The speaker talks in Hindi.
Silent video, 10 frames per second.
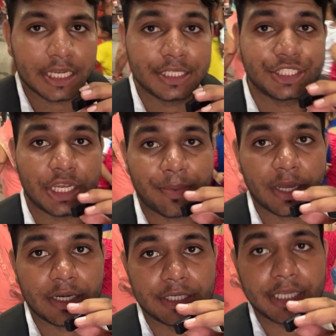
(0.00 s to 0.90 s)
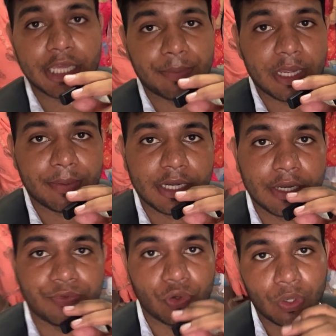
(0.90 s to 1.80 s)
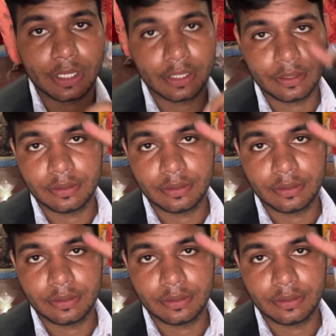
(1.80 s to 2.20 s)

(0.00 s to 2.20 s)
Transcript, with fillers: जय हिंद जय भारत टेक केयर बाय बाय लव यू ऑल